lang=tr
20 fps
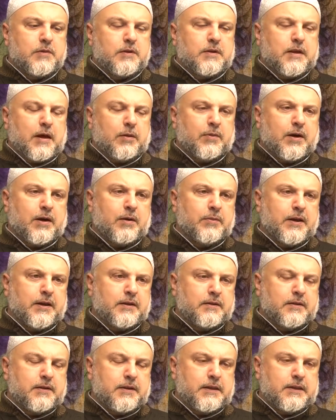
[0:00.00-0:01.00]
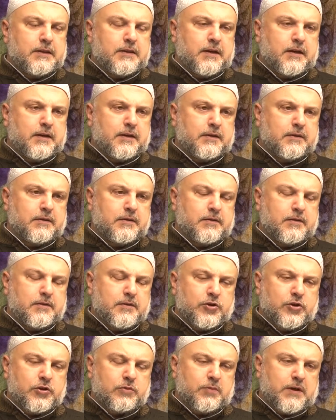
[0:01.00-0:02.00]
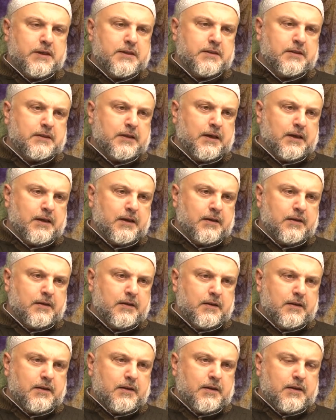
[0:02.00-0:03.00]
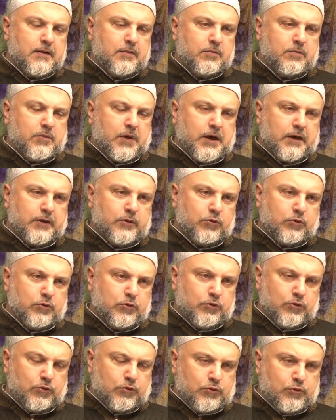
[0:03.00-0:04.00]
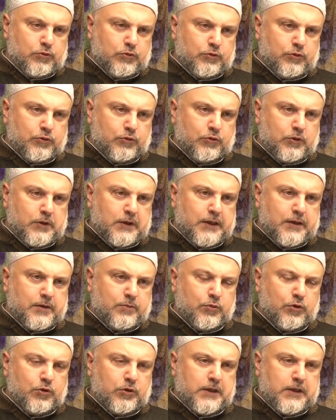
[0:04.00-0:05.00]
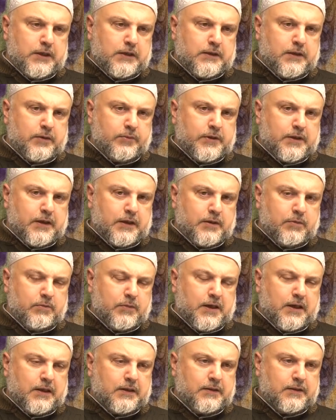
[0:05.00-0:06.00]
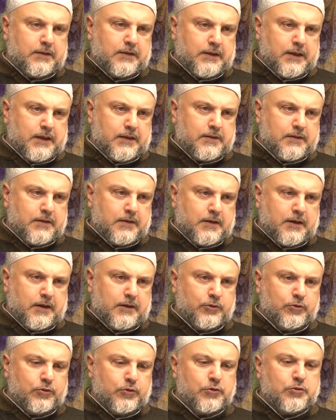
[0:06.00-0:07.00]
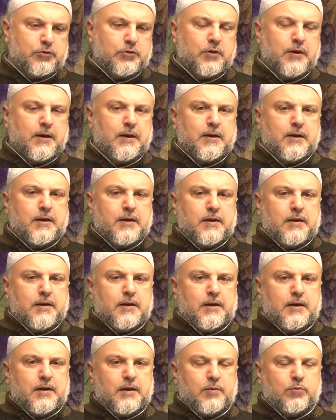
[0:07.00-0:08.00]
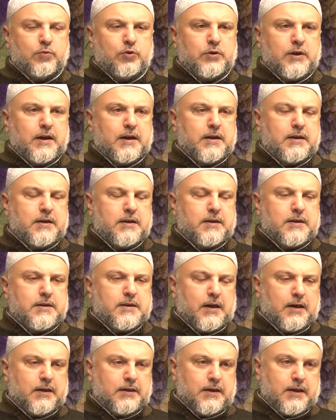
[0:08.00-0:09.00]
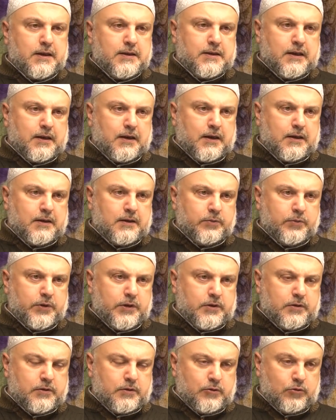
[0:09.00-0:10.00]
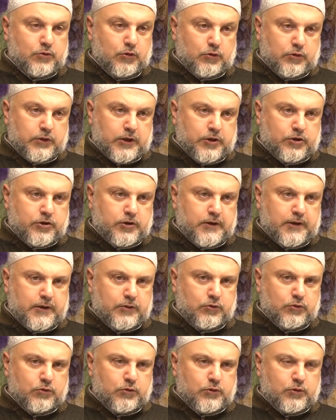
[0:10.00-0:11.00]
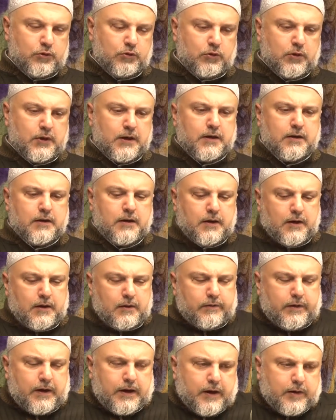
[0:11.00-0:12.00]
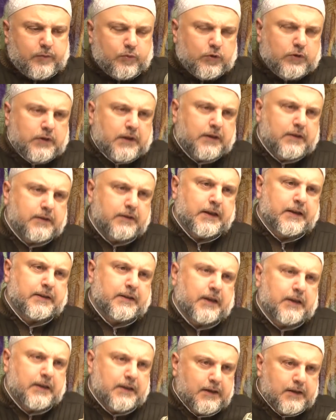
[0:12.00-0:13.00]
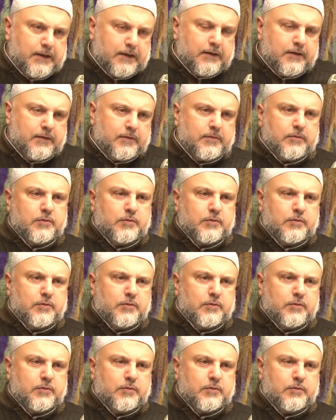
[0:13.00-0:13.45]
tamamen idrarın çıkmasına mani oluyor diyorlar. Böylelikle bir takım kalıntılar kalıyor. E, bu da sağlığa zararlı bir yön teşkil ediyor diyorlar. Fakat bunların detayları